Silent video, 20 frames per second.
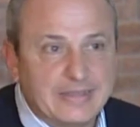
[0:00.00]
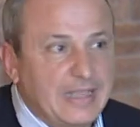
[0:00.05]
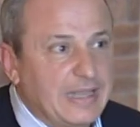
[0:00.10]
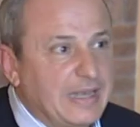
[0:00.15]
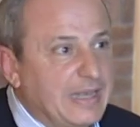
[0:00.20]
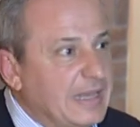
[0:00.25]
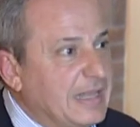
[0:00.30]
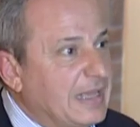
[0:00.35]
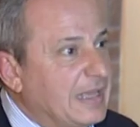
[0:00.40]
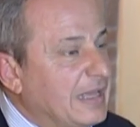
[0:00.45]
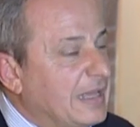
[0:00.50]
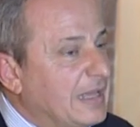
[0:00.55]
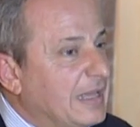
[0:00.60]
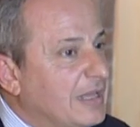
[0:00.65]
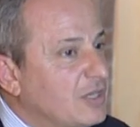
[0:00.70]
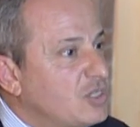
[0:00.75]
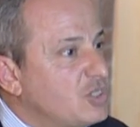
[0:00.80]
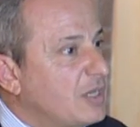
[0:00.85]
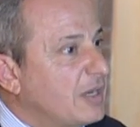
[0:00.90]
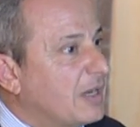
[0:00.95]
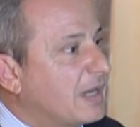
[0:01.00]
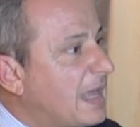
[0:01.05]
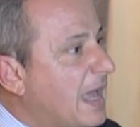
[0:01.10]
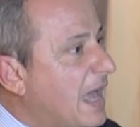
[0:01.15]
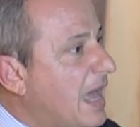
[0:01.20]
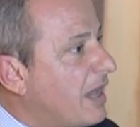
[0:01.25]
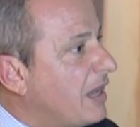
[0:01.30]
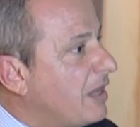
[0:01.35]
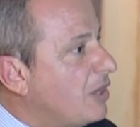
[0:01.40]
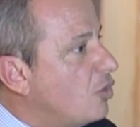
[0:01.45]
io
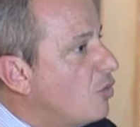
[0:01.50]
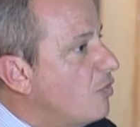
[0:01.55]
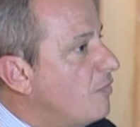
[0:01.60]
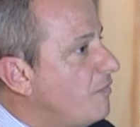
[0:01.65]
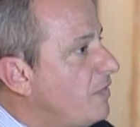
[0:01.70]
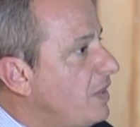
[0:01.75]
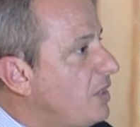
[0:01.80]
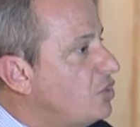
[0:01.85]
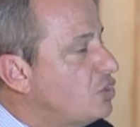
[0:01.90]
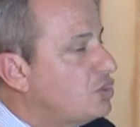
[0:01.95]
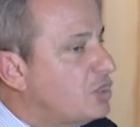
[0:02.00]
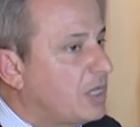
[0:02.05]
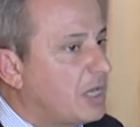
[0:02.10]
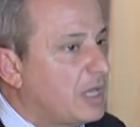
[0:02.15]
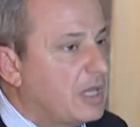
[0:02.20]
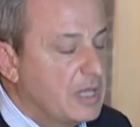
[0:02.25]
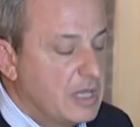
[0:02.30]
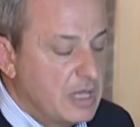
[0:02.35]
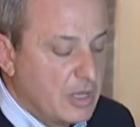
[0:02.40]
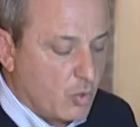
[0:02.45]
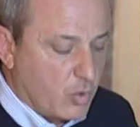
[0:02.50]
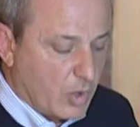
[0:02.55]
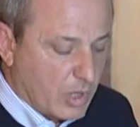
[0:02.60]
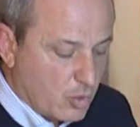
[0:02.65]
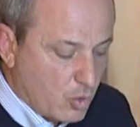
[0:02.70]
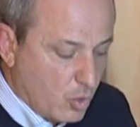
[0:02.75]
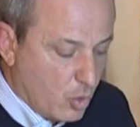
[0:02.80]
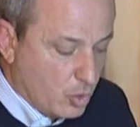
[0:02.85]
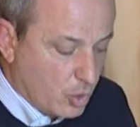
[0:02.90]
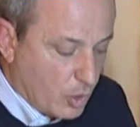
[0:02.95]
rispetto i
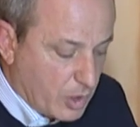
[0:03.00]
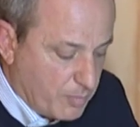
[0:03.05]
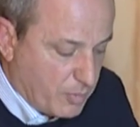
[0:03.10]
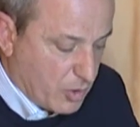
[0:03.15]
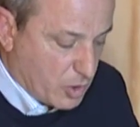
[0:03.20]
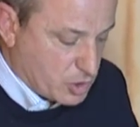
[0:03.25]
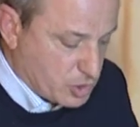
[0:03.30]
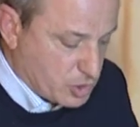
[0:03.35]
sentimenti, insomma,